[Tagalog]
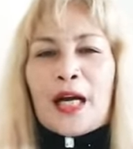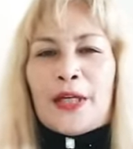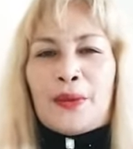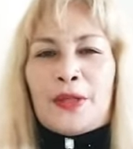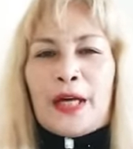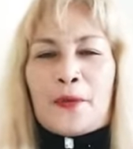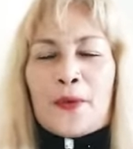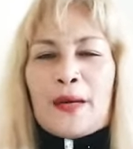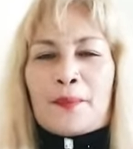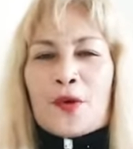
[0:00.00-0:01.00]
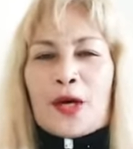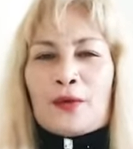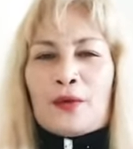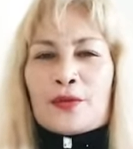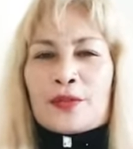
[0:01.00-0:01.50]
Ngayon ay wala po
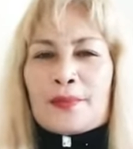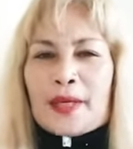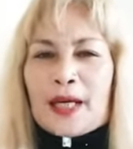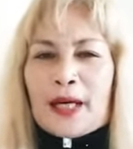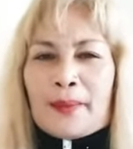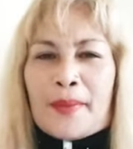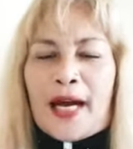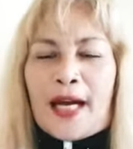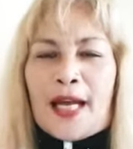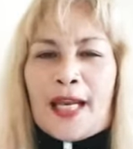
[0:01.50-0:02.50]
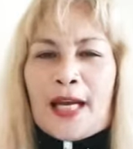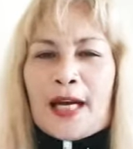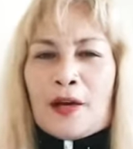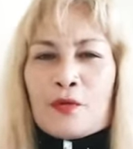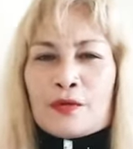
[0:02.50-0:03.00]
ako sa mga bagay
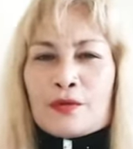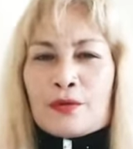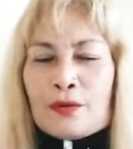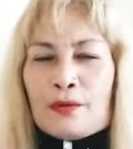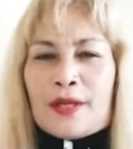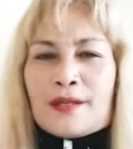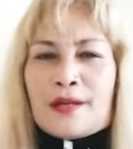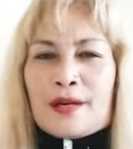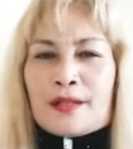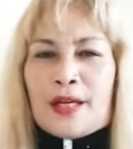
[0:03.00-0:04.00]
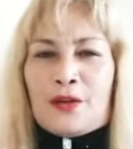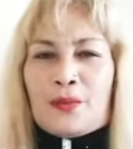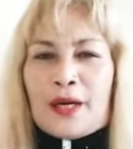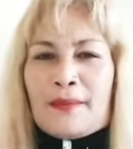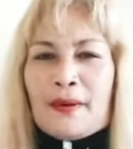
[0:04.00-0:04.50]
na gusto kong i-share sa inyo
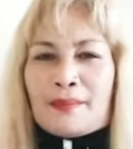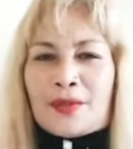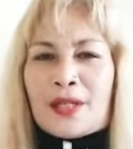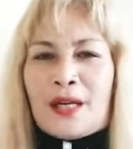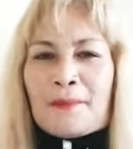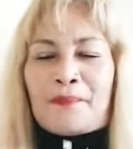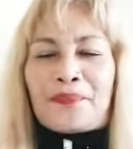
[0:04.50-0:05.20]
mga mamsi.